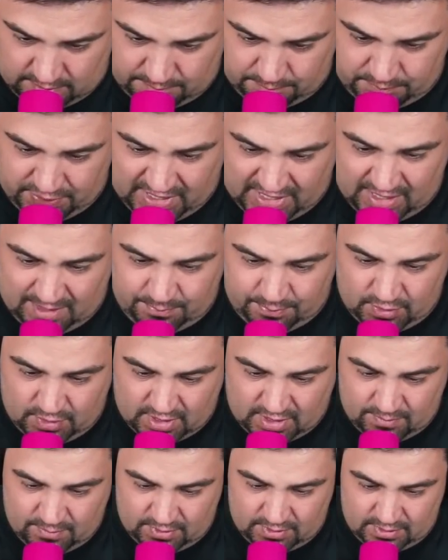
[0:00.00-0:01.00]
Para
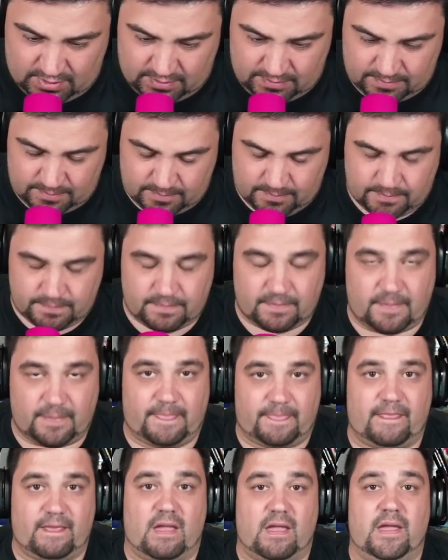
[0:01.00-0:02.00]
Pokémon
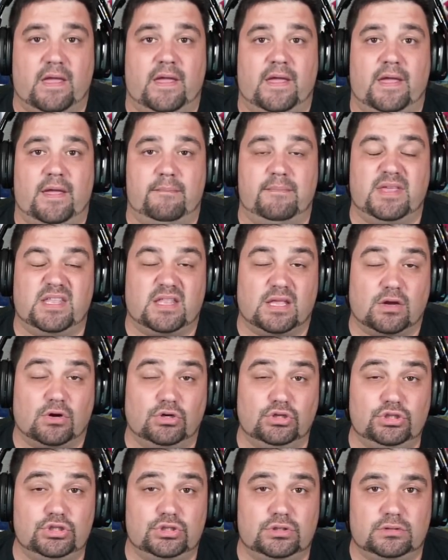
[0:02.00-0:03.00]
eh,
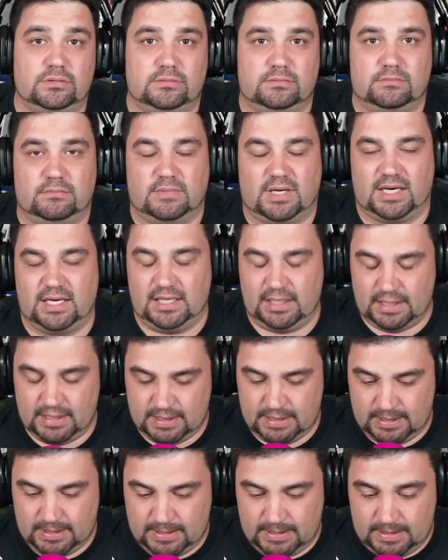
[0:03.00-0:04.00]
míticos, ¿vale?
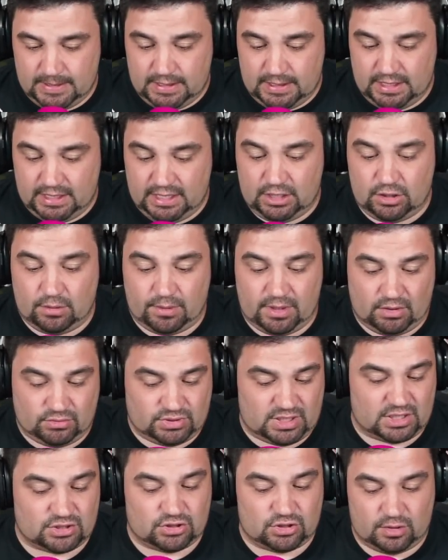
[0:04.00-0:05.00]
Y lo voy a
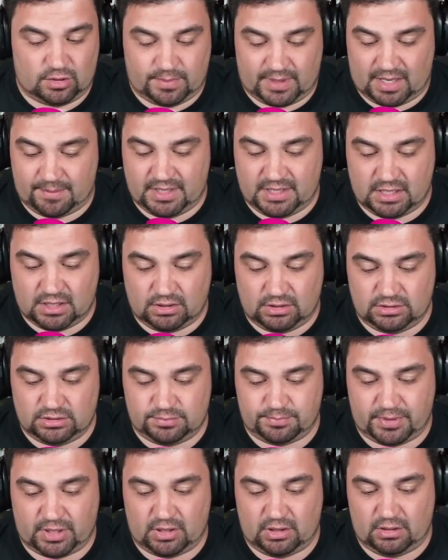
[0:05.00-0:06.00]
usar solo para míticos,
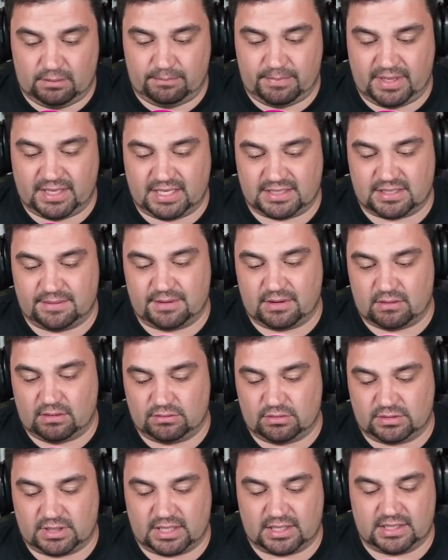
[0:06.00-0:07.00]
pero vete a saber
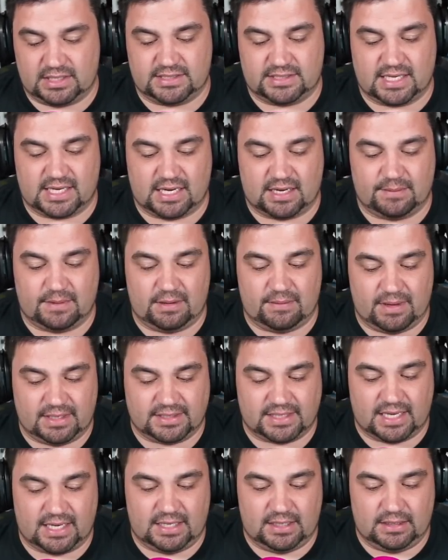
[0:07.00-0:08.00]
cuánto tarda en sacarme a nivel
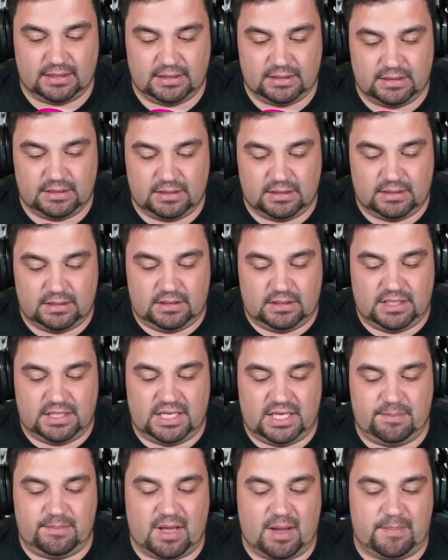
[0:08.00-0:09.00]
tal.
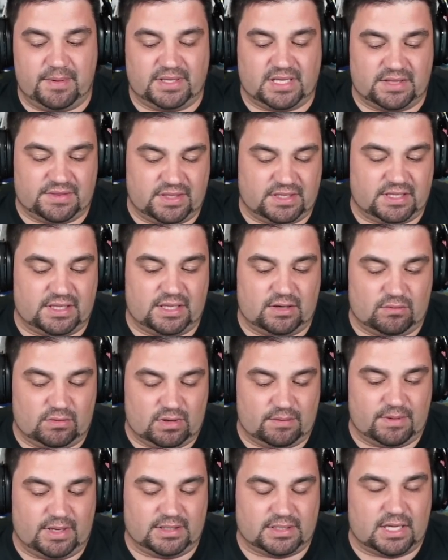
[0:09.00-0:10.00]
Y me apetece tener un
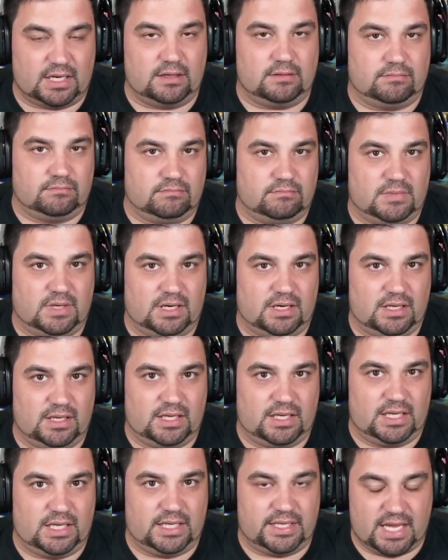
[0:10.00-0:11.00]
nivel tal,
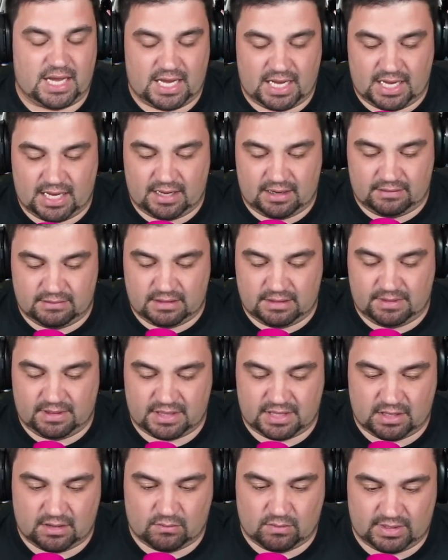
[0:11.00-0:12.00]
¿vale? Ya nivel
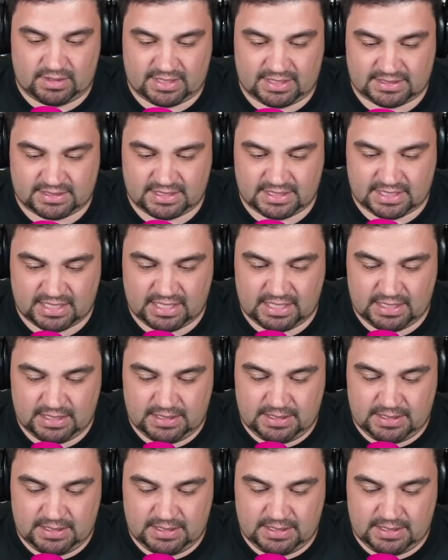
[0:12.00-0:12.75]
50, así que